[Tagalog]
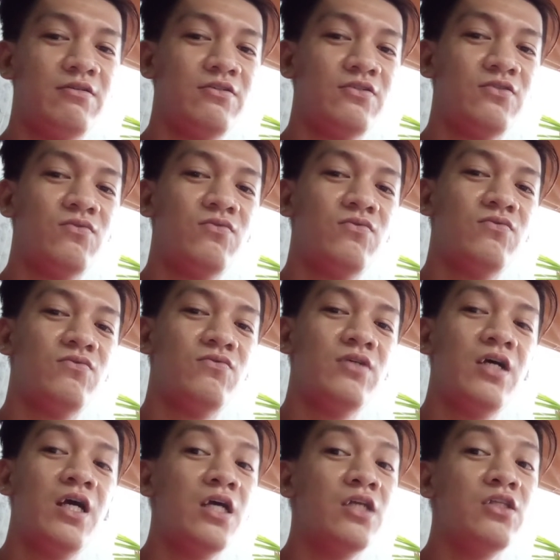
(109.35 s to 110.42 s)
So,
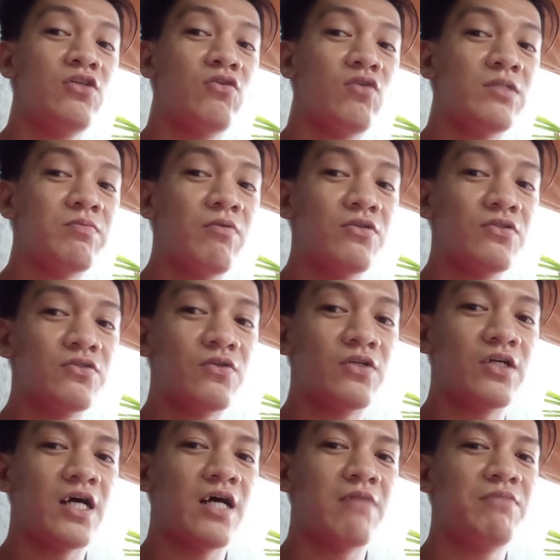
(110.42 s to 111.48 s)
nito
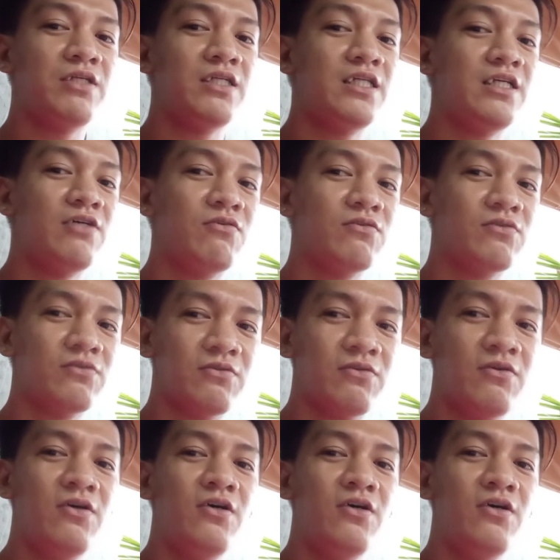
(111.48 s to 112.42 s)
sponsor ha. Binili ko to.